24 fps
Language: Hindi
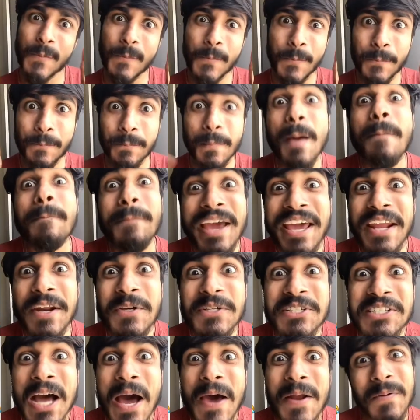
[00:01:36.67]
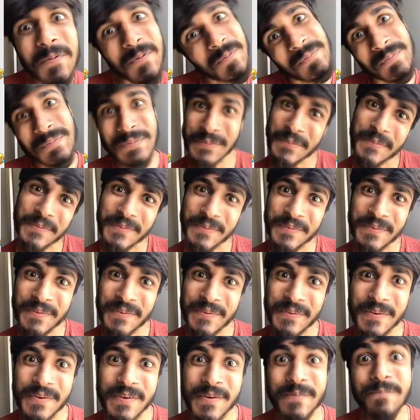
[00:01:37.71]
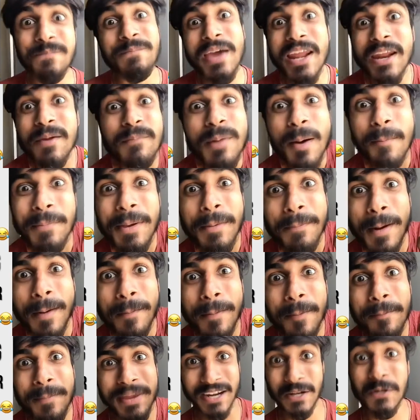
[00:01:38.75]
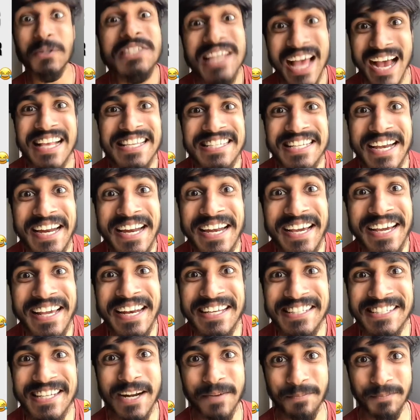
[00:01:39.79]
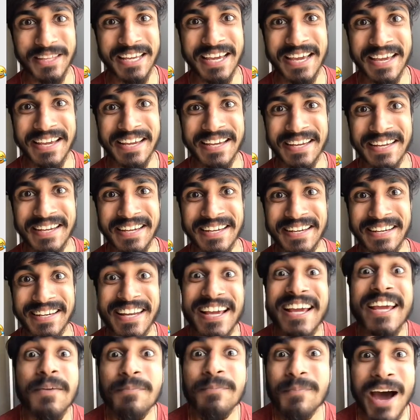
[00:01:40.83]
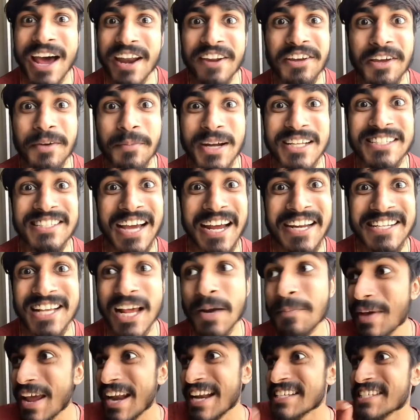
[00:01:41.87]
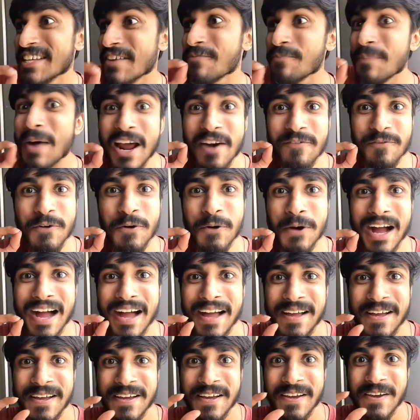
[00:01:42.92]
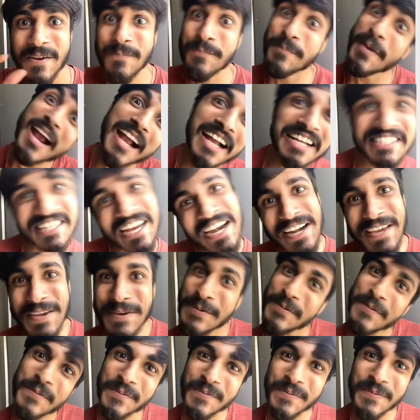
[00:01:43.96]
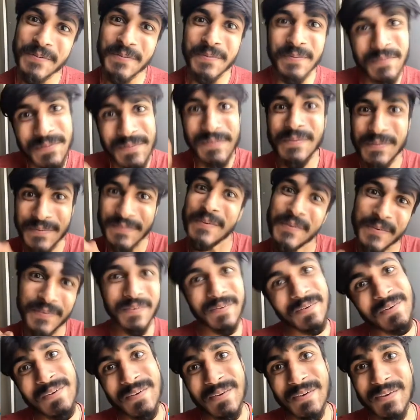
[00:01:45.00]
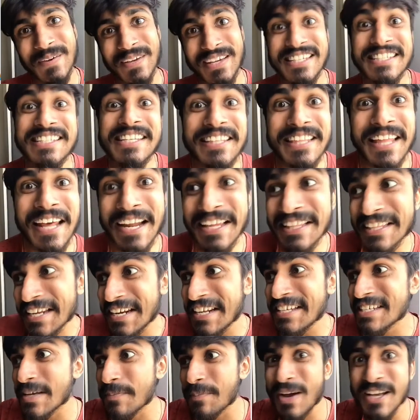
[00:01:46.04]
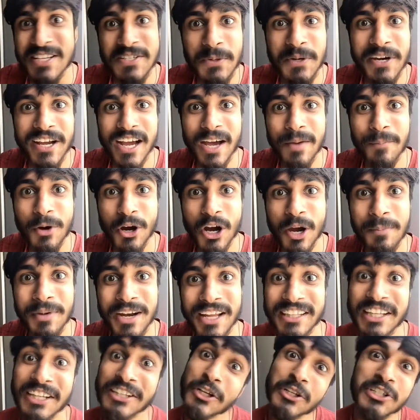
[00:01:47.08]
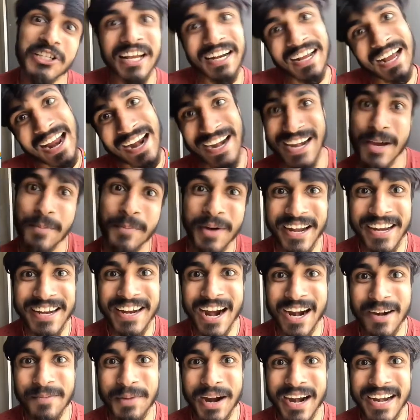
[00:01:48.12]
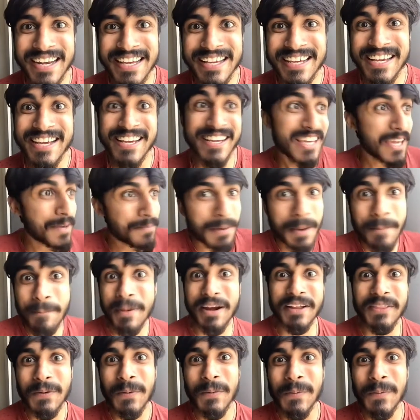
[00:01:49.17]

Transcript: मैं बेरोजगार हूँ मेरे मम्मी पापा मेरे को साइंस लेने के लिए जन्म दिए लेकिन बारहवीं के बाद चार साल मैंने सिर्फ मार फूका मैं गंजेड़ी हूँ किसी तरह धीरे से पास होने का मौका मिला था तो सरकार ने हमारी गांड मार ली कि पेपर दो